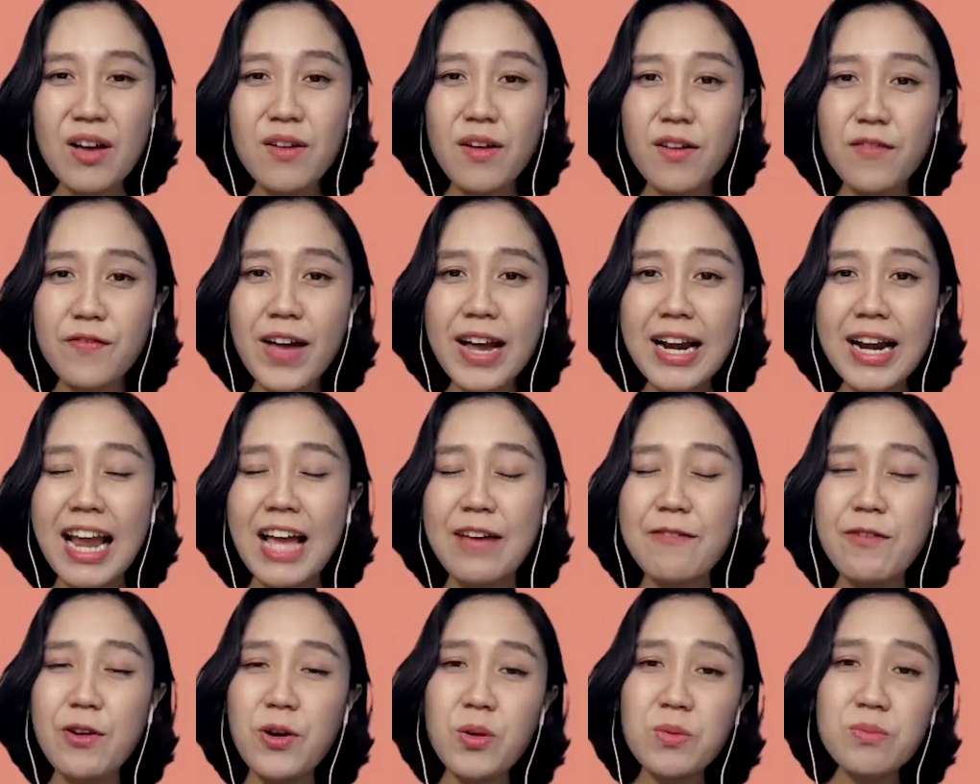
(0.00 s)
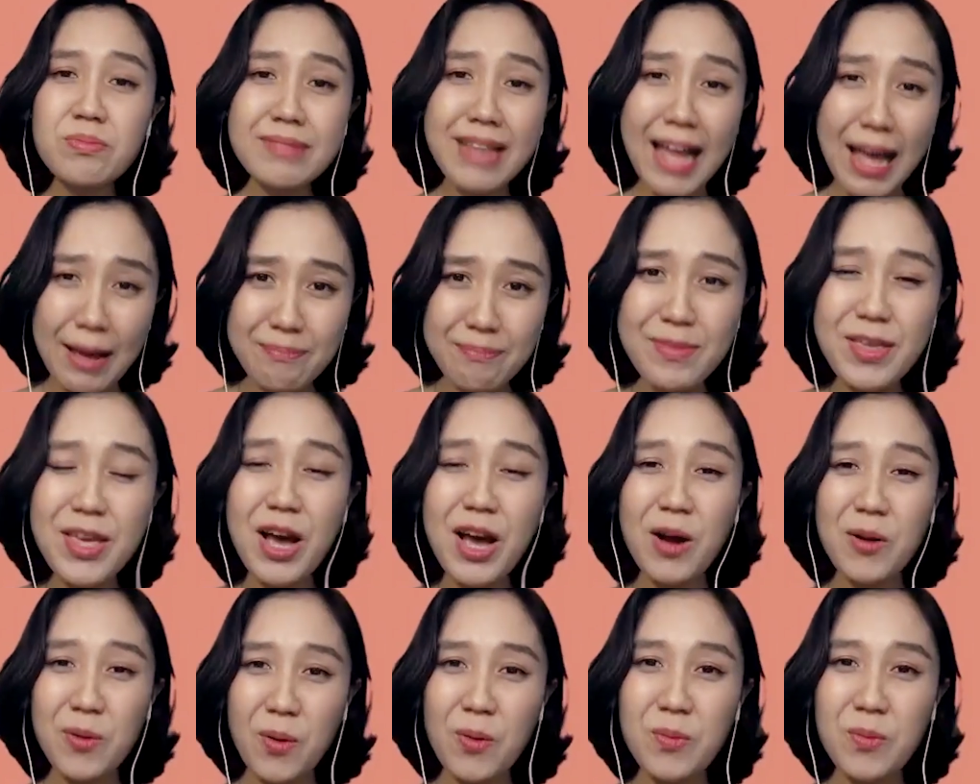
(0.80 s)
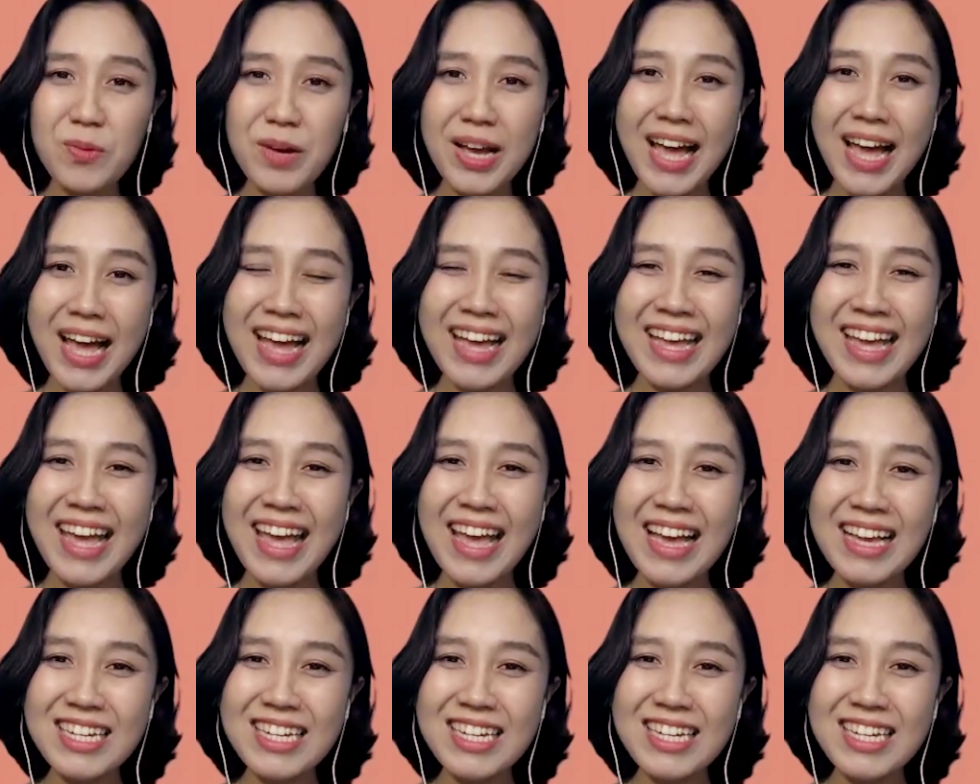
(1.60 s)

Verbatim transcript: và phát lại vào lúc 8 giờ cùng ngày